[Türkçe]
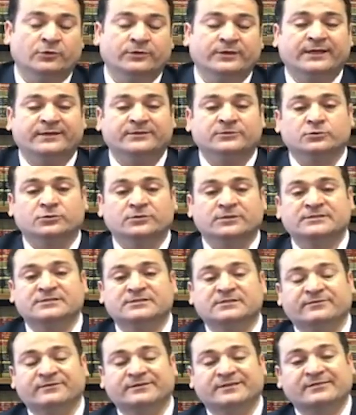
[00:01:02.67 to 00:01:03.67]
Yani
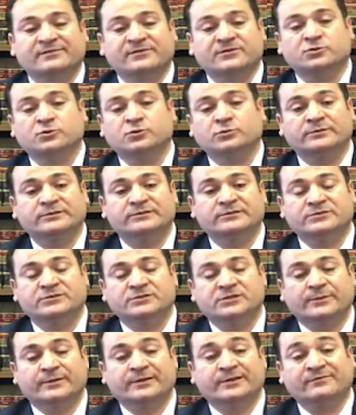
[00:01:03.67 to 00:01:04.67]
dolayısıyla vatandaş olmadığınız için,
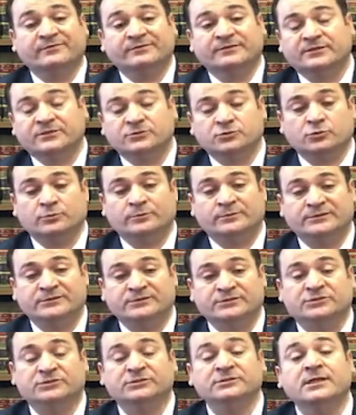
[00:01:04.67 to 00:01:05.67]
Amerikan vatandaşı olmadığınız
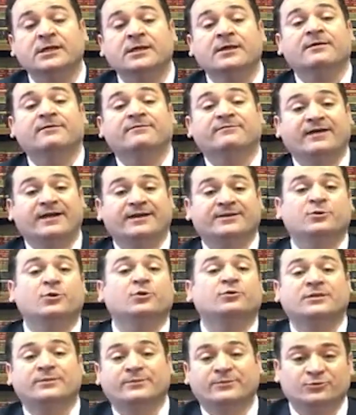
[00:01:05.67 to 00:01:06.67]
için vergi
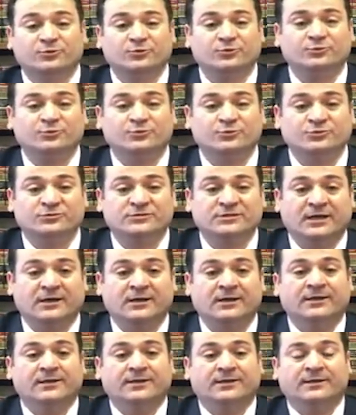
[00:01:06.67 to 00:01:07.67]
ödeme durumunuzda
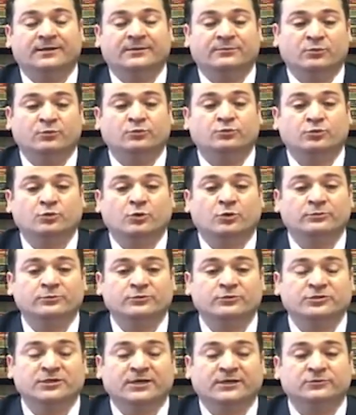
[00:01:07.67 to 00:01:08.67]
e, mümkün
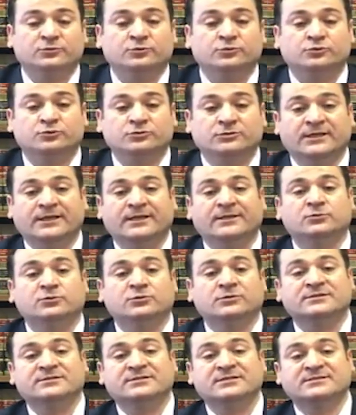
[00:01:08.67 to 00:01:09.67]
olmayacağını düşünerek
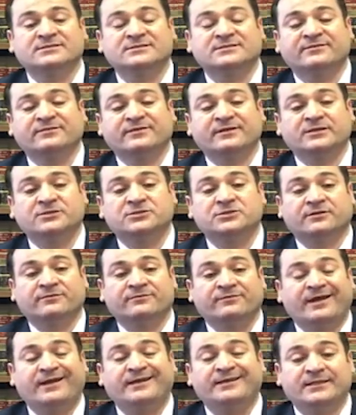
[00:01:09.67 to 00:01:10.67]
dolayısıyla size verilecek
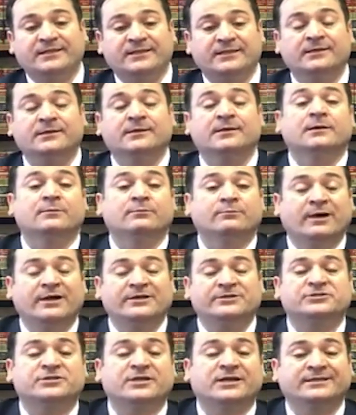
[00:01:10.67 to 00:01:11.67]
vergiyi
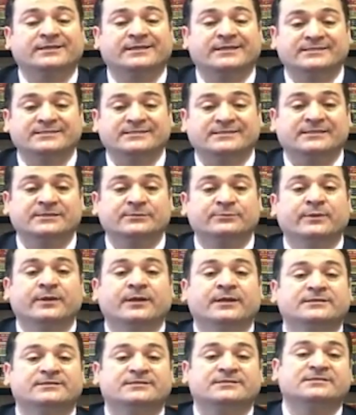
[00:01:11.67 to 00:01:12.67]
baştan kesilip
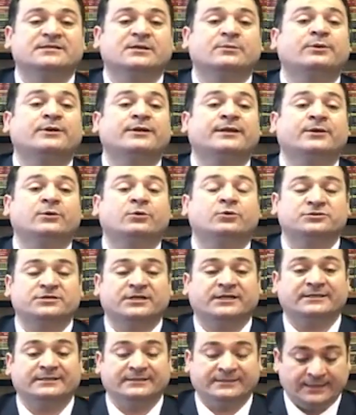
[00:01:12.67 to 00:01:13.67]
size parayı o
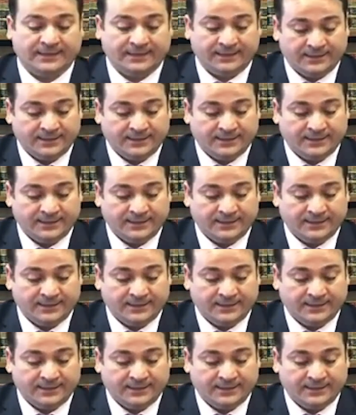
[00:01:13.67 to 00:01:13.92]
şekilde